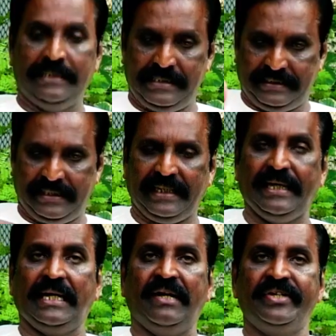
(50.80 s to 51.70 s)
இன்றைக்கு
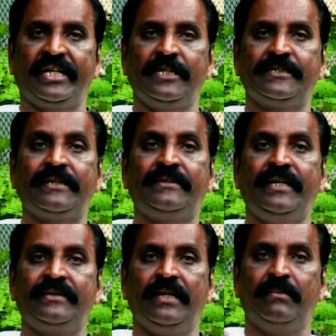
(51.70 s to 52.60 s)
கவியர்கள் கவிஞர்கள்
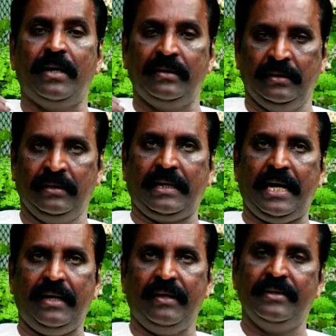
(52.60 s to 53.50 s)
சத்தியத்தின்பால்
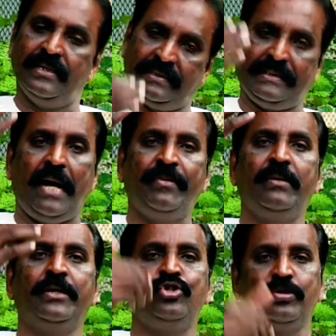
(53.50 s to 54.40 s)
நின்றால்
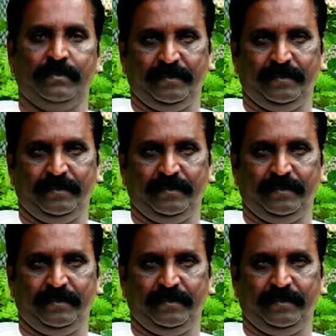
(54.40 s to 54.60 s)
சாமியும் அஞ்சும்